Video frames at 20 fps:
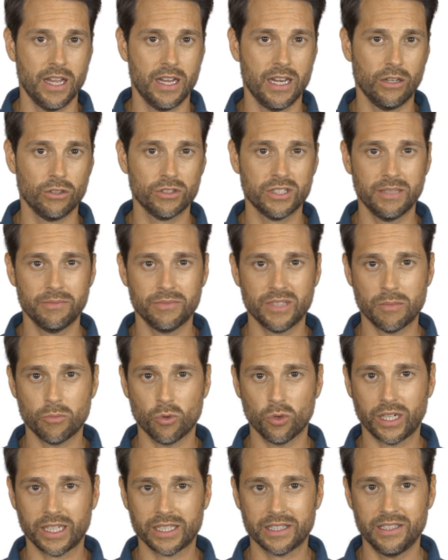Laut dem
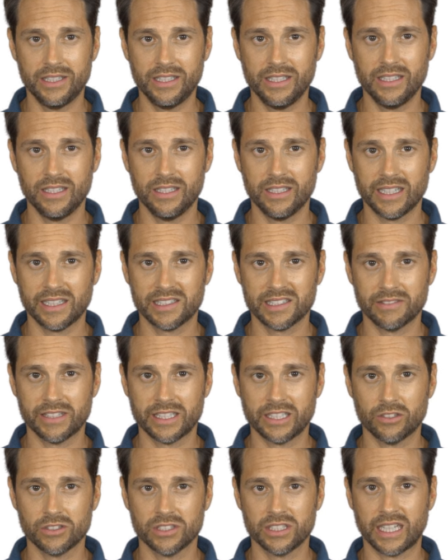Demokratieindex
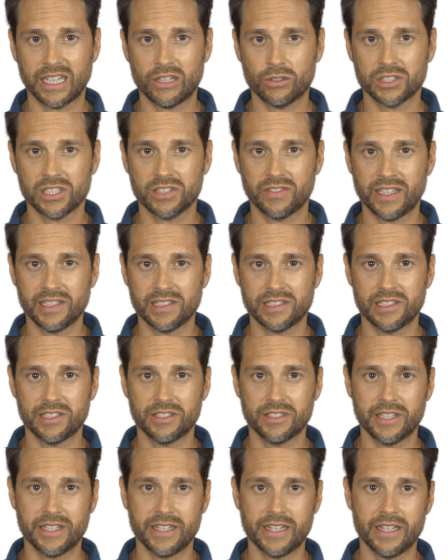
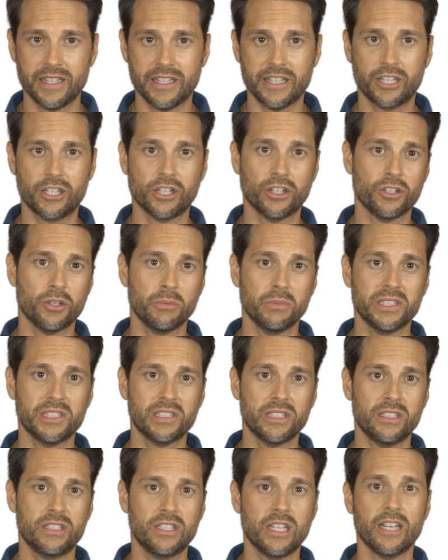2023 der
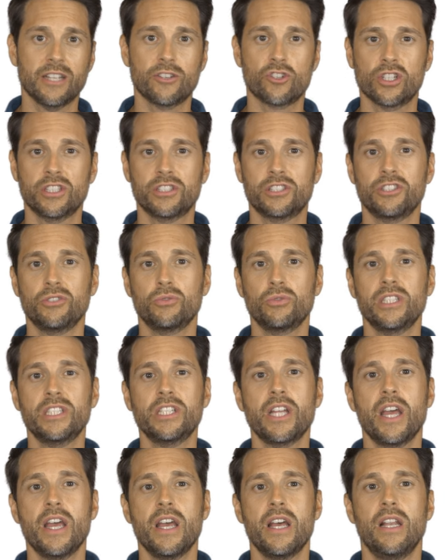Economist Intelligence
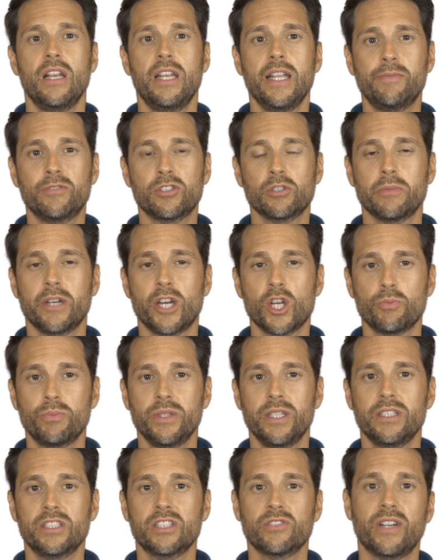Unit lebt zum
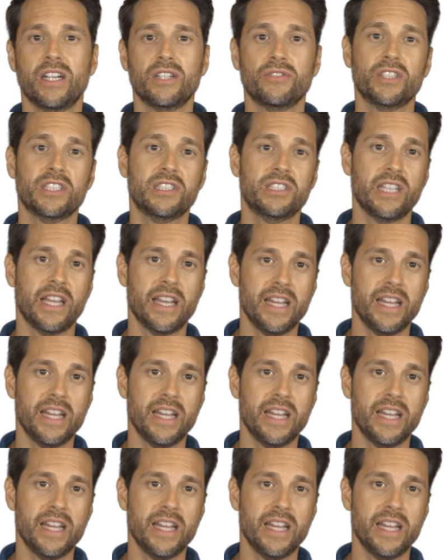Beispiel zwar fast die